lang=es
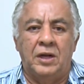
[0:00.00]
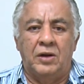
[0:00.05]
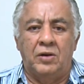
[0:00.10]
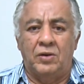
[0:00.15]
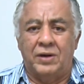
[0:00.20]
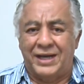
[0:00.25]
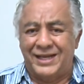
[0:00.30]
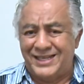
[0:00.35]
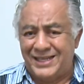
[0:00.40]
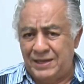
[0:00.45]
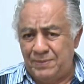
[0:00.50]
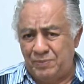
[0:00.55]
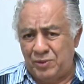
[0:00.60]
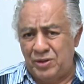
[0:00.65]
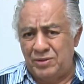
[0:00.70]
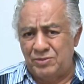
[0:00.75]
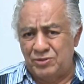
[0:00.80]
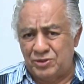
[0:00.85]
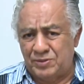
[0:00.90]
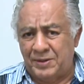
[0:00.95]
Lo que sí
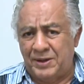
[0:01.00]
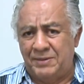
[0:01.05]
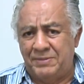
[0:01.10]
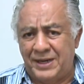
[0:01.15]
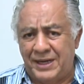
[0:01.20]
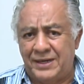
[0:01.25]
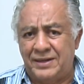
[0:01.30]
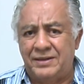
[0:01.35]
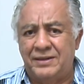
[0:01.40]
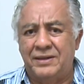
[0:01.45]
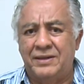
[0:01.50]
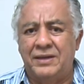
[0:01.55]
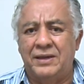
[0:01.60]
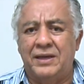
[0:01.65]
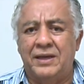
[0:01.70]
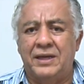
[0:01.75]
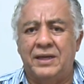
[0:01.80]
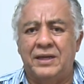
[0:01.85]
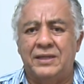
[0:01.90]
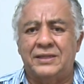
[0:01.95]
podemos prever
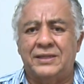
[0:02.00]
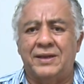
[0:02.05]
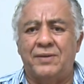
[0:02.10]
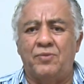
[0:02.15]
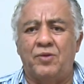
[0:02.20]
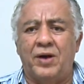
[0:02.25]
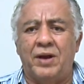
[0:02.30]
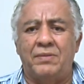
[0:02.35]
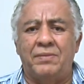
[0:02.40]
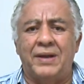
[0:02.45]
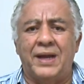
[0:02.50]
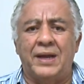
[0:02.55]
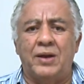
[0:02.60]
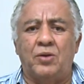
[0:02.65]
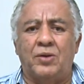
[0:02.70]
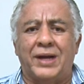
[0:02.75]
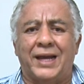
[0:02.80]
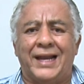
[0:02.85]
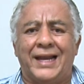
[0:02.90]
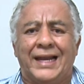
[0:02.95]
es que vuelve a
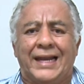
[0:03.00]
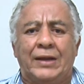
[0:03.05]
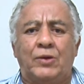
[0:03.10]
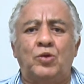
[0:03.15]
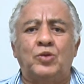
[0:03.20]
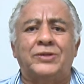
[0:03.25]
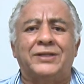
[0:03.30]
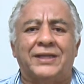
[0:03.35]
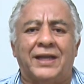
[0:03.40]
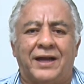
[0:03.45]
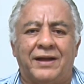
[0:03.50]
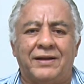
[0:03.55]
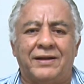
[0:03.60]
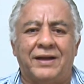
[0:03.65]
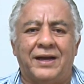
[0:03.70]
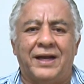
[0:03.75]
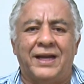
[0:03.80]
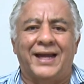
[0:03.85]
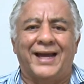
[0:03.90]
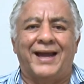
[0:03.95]
lo que le gusta,
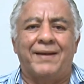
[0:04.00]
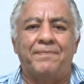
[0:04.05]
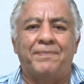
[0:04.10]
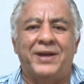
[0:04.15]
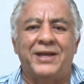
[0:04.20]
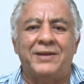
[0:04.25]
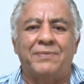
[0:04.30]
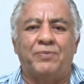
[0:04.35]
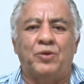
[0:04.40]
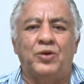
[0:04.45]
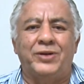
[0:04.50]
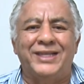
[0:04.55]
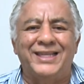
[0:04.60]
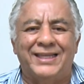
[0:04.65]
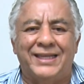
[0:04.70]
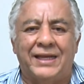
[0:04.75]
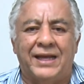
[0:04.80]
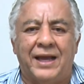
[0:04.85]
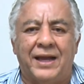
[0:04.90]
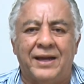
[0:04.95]
a la campaña
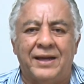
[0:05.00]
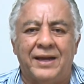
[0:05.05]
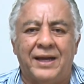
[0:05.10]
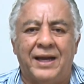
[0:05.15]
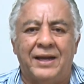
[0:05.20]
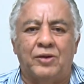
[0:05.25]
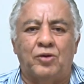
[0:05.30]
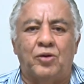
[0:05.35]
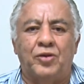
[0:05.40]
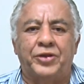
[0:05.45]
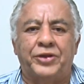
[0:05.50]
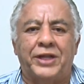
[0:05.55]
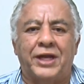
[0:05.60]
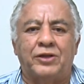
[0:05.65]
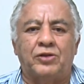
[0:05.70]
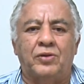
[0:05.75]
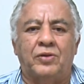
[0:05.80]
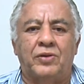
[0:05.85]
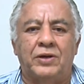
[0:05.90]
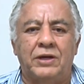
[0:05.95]
política, al
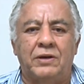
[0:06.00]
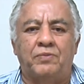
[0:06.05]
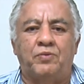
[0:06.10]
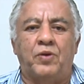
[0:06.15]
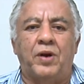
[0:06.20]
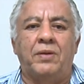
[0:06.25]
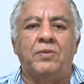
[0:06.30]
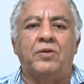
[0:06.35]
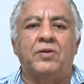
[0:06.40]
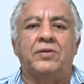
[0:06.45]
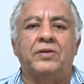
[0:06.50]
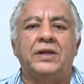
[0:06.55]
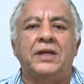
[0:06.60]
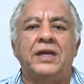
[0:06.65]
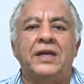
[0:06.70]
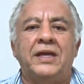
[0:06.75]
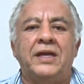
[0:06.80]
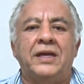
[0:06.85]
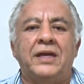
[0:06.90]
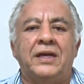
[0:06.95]
contacto con el pueblo.
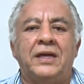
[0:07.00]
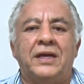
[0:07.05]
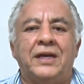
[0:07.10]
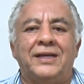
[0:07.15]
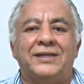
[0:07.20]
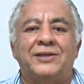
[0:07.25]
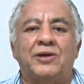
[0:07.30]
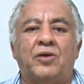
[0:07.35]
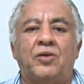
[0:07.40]
Ese